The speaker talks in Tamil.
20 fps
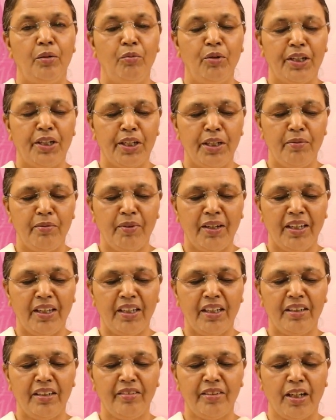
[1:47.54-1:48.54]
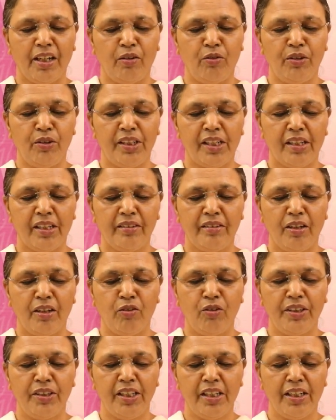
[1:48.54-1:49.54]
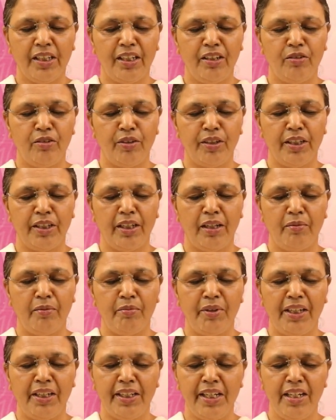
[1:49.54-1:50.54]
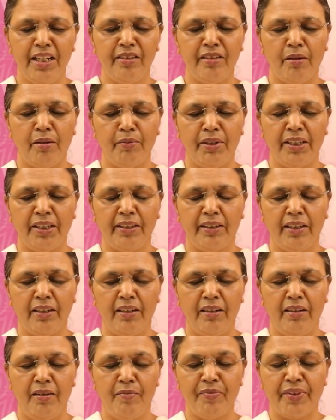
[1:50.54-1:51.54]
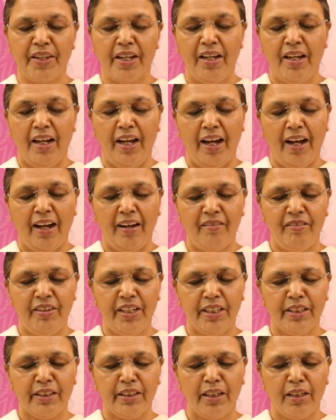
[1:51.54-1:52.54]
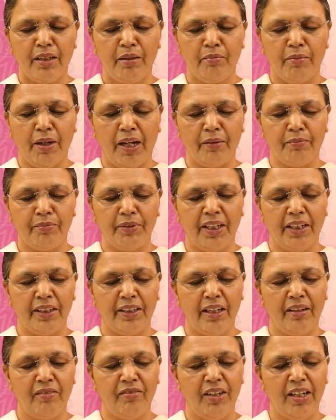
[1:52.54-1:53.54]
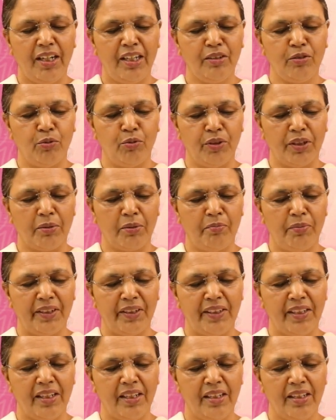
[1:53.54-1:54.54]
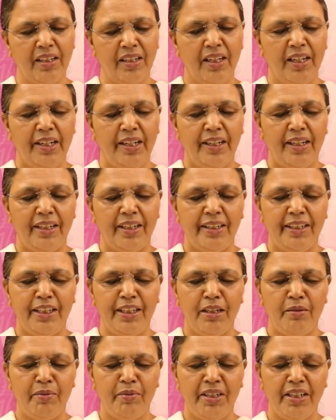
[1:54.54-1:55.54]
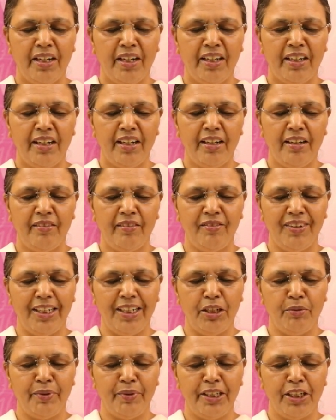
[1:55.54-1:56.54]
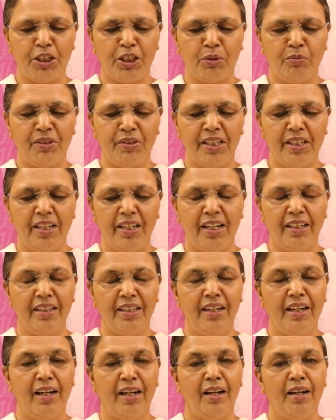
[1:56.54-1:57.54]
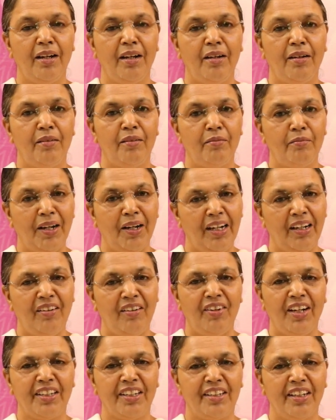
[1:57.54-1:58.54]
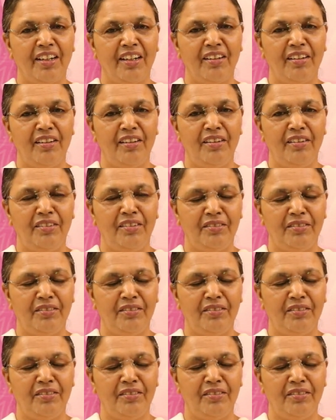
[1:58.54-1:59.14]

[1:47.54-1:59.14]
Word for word: முக்கியமான சகோதர சகோதரிகளினுடைய மீட்டிங் சமயத்தில் அவ்வக்தா பாப்தாதாவால் கூறப்பட்ட இனிமையான விலை மதிக்க முடியாத மகா வாக்கியங்கள்